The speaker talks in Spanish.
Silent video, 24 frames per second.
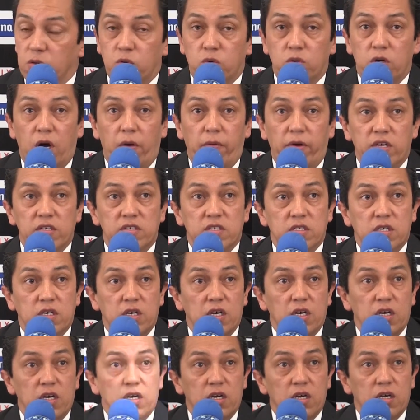Una vez
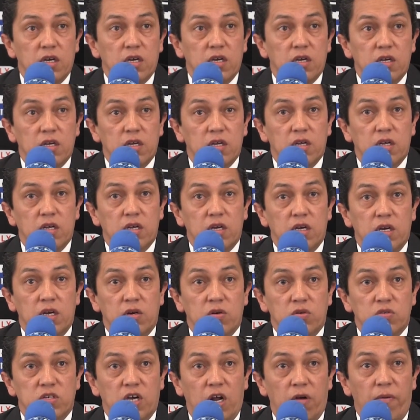que,
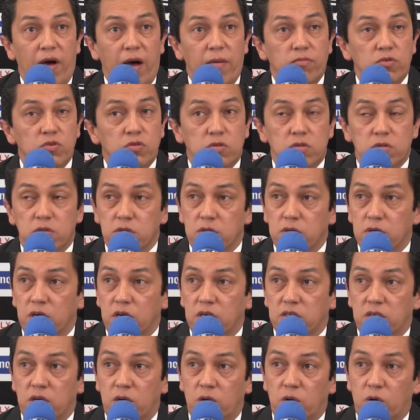que nos salvamos y que se